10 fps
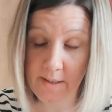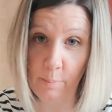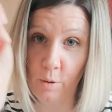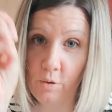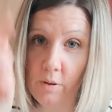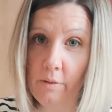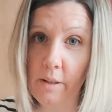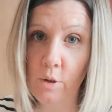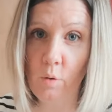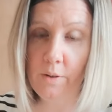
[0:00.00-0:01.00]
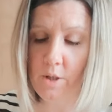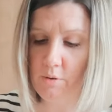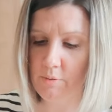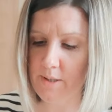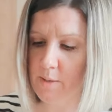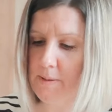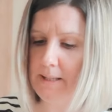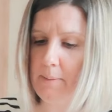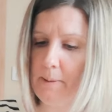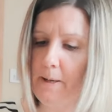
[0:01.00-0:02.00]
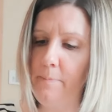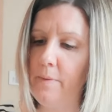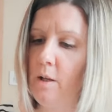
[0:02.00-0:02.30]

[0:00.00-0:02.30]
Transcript: C'est important d'avoir les 3D, je vais vous expliquer après.